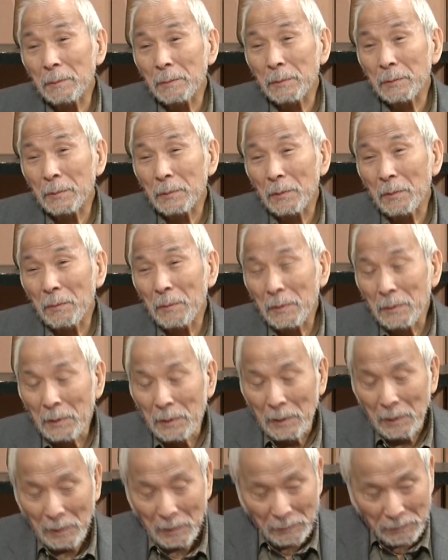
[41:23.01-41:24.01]
そこまでいか
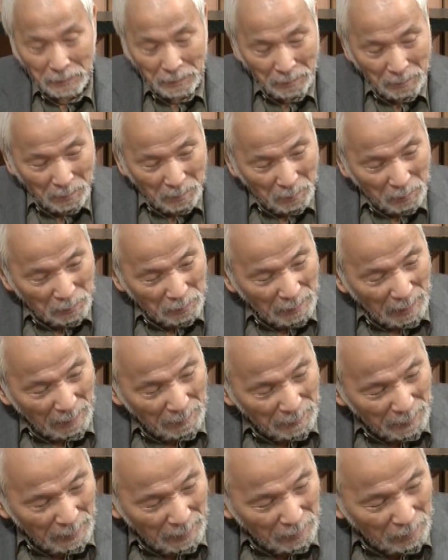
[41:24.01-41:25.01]
なくてももうダメ
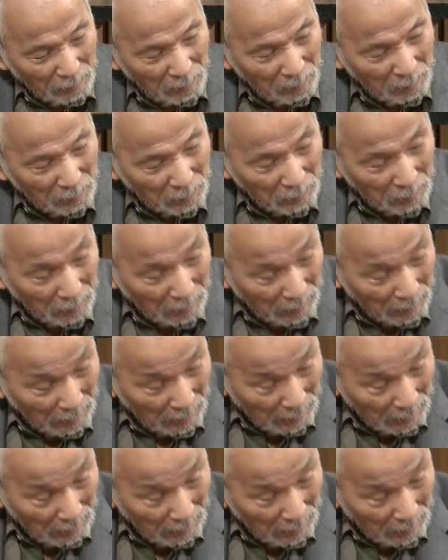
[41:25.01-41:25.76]
だと思うのは